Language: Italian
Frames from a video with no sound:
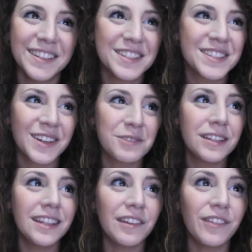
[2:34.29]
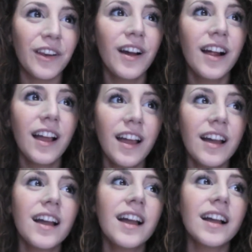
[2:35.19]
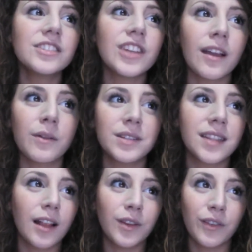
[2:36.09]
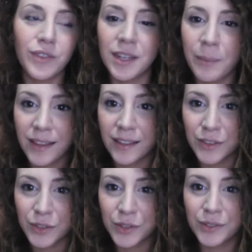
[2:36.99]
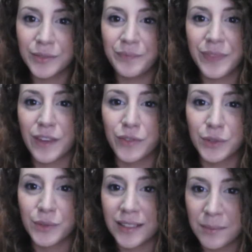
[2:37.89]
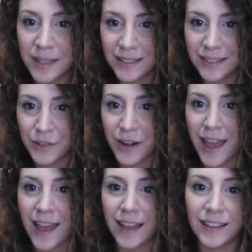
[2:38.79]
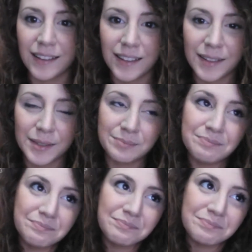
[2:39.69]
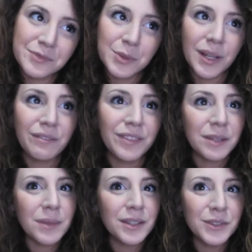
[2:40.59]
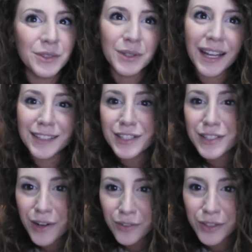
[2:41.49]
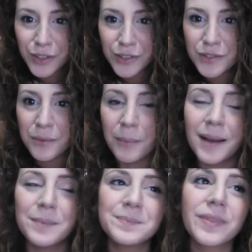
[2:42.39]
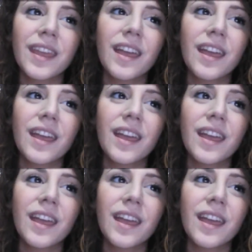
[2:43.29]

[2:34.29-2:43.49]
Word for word: non so come dirvelo. C'è quest'altro avvenimento che fortunatamente non è... Ehm, un avvenimento catastrofico, insomma,